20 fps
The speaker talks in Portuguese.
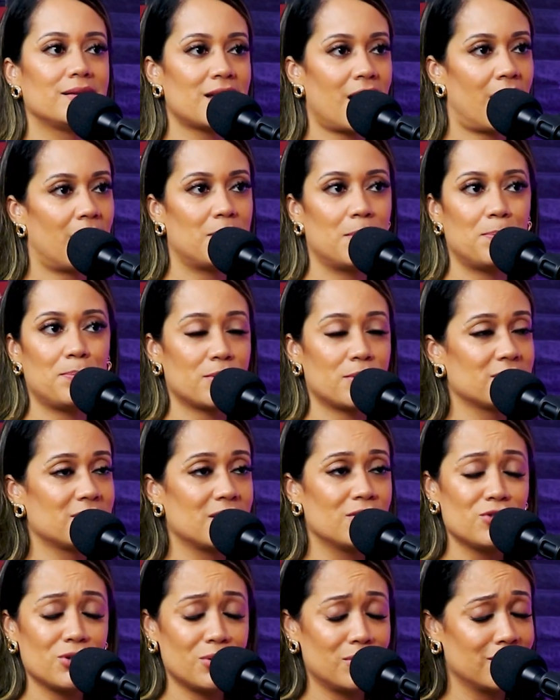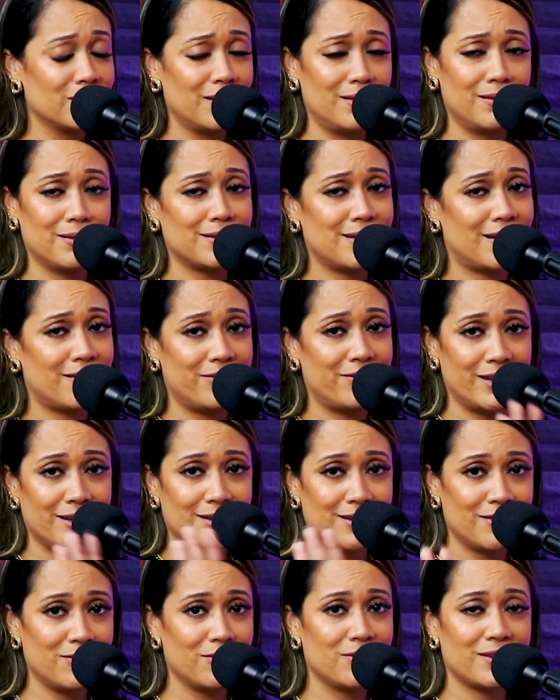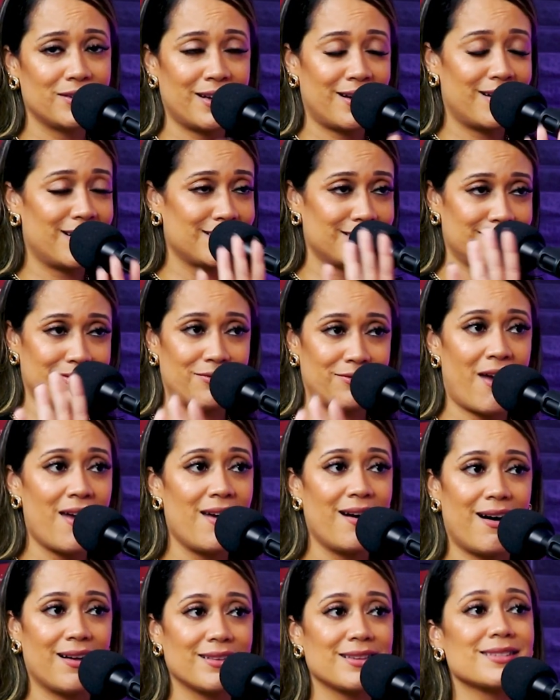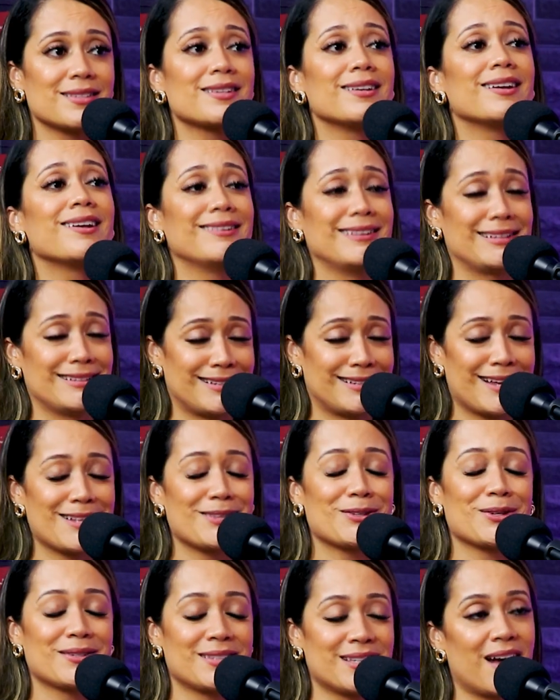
sabe, produção de conteúdo, é a vida que, que elas vêm lá nas, nas redes